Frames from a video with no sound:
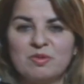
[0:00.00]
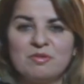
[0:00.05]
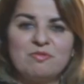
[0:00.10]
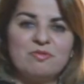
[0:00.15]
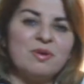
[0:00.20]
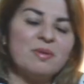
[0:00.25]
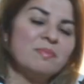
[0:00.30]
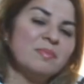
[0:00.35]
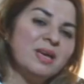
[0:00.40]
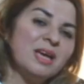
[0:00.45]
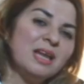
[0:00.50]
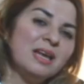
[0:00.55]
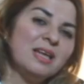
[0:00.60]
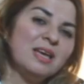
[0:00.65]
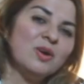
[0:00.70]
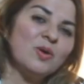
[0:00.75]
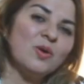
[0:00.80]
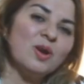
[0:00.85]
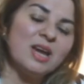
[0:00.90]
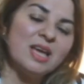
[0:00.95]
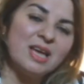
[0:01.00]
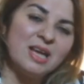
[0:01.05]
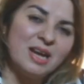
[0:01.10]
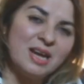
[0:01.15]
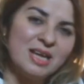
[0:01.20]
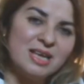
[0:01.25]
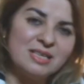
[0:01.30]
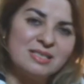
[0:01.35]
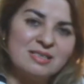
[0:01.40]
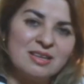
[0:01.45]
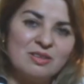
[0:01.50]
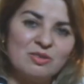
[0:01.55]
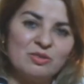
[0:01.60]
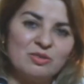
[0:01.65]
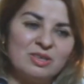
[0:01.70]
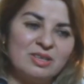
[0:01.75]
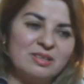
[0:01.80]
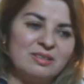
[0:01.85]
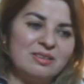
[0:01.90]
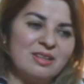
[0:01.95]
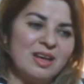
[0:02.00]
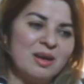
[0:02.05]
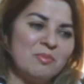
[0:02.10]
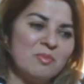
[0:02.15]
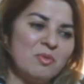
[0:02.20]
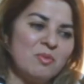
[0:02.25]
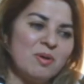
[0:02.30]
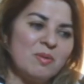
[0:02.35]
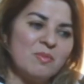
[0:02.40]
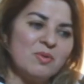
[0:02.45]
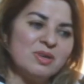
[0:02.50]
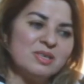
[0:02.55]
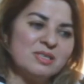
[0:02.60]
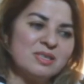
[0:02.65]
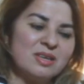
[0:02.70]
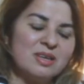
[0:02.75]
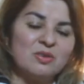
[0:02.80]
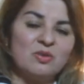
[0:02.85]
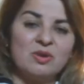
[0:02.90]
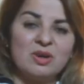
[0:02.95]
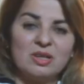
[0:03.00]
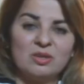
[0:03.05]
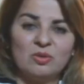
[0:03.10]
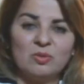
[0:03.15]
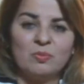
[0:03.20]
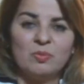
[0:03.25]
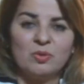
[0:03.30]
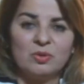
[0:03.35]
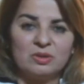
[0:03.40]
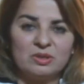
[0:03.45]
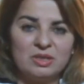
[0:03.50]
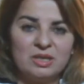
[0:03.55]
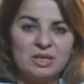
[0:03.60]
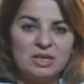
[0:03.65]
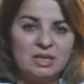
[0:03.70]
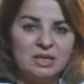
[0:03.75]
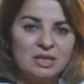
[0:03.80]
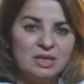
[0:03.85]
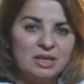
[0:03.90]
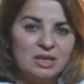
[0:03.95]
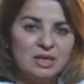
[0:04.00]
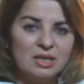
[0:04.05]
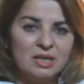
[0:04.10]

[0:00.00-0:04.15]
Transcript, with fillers: con mi familia y con la iglesia donde estamos vamos a seguir orando por ti